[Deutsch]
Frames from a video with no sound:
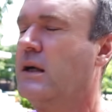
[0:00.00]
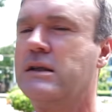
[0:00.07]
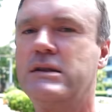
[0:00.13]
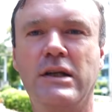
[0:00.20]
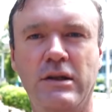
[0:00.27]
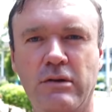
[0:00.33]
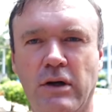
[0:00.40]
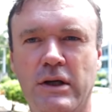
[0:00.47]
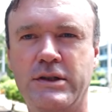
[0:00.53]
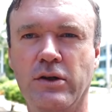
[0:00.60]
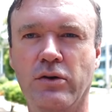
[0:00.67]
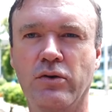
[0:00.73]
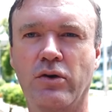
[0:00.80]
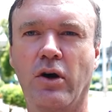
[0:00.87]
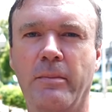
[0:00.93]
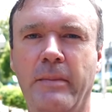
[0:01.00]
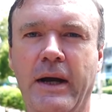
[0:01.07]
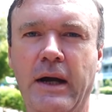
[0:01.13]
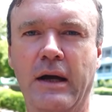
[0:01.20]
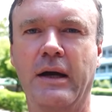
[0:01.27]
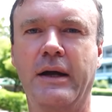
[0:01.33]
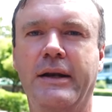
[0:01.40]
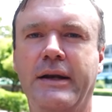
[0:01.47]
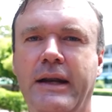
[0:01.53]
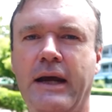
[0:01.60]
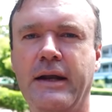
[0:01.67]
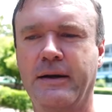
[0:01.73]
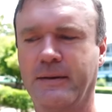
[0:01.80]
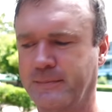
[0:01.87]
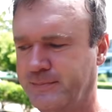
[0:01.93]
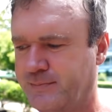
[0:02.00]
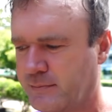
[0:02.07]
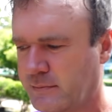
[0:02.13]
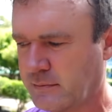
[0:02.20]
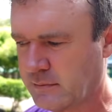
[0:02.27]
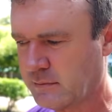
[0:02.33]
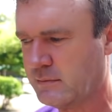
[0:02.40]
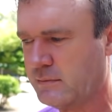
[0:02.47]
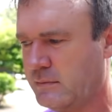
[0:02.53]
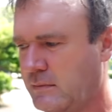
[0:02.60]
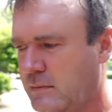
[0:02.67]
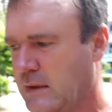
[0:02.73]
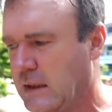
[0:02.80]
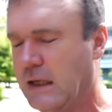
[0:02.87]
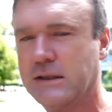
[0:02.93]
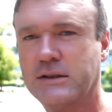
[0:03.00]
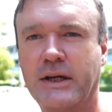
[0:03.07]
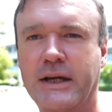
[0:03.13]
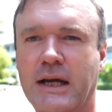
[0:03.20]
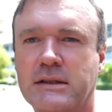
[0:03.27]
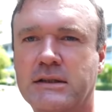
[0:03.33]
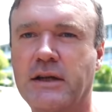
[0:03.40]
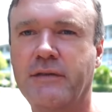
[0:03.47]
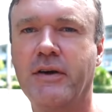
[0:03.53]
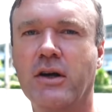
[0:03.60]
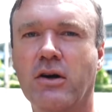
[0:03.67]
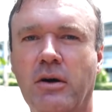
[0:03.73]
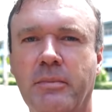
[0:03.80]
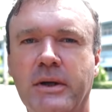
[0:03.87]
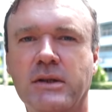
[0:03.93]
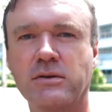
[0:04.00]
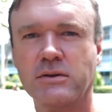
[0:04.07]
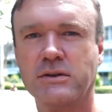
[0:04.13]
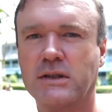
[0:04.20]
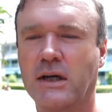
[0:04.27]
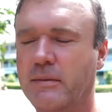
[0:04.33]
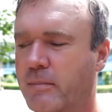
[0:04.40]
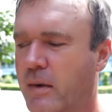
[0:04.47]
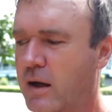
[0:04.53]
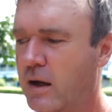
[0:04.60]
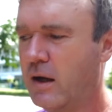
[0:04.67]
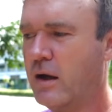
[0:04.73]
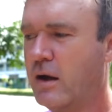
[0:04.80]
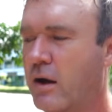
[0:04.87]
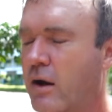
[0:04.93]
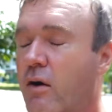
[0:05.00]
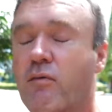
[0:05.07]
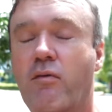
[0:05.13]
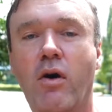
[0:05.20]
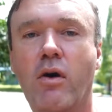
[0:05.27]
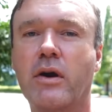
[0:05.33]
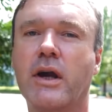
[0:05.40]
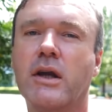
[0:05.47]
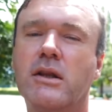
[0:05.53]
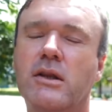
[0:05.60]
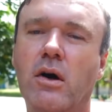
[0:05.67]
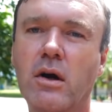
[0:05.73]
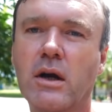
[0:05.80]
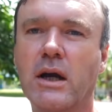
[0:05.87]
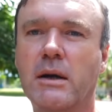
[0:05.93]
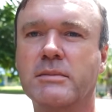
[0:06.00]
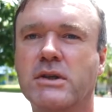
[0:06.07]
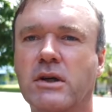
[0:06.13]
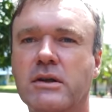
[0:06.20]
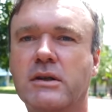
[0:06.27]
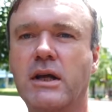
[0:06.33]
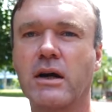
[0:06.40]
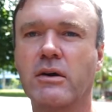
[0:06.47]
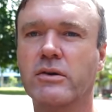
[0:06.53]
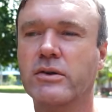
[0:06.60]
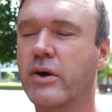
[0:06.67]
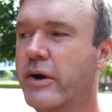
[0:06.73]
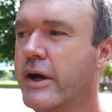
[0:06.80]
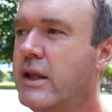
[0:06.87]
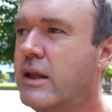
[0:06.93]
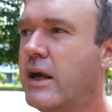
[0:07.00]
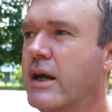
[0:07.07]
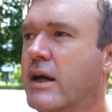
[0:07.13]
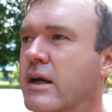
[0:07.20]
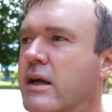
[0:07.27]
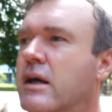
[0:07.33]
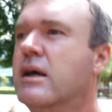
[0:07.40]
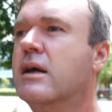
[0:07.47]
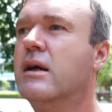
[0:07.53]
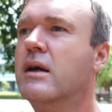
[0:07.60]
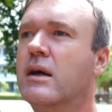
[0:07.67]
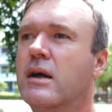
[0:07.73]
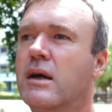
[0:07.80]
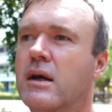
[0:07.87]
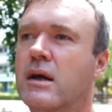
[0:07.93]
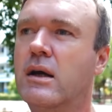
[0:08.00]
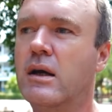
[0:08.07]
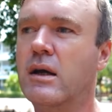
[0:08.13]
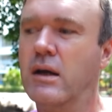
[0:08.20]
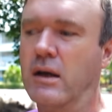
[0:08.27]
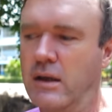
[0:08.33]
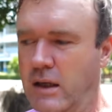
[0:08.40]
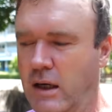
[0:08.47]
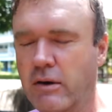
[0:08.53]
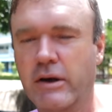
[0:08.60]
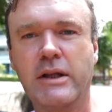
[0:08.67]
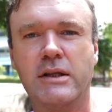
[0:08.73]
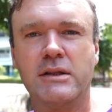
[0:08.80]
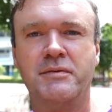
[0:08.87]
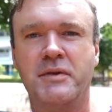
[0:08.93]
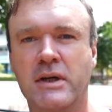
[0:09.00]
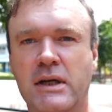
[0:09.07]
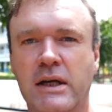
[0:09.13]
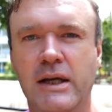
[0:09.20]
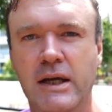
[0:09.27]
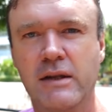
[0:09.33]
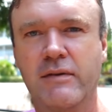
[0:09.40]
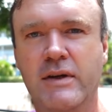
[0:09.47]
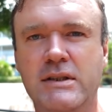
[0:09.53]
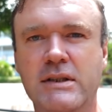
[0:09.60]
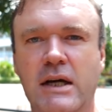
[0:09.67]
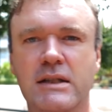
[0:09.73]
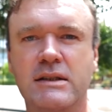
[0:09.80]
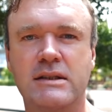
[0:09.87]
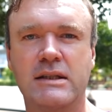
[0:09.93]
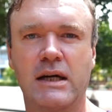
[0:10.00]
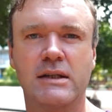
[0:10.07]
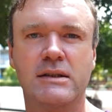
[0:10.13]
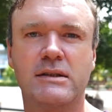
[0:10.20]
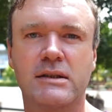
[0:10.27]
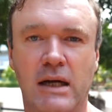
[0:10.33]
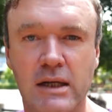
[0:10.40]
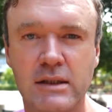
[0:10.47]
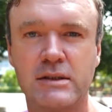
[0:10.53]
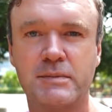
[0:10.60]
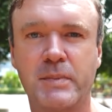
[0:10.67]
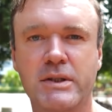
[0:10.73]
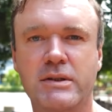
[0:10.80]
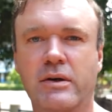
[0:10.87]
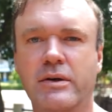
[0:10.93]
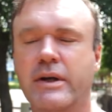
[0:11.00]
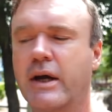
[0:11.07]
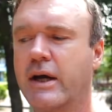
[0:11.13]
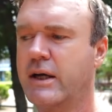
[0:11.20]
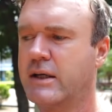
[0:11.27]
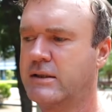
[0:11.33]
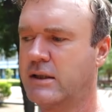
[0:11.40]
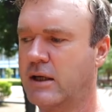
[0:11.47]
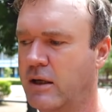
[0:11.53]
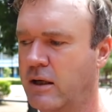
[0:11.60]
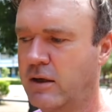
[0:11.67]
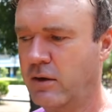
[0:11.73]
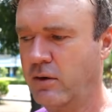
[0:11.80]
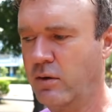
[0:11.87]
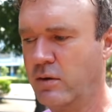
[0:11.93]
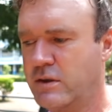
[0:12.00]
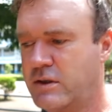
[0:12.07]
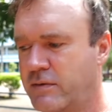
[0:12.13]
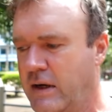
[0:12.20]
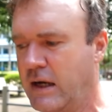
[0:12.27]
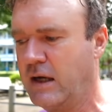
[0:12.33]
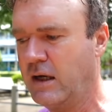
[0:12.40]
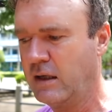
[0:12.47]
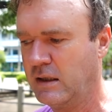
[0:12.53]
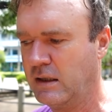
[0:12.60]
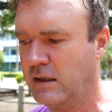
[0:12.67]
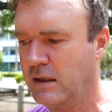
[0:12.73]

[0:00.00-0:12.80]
Situation komme. Denn also herzlich willkommen zu unserem Walk and Talk am Sonntag und heute, ja heute ist wirklich etwas ganz, ganz, ganz Besonderes und zwar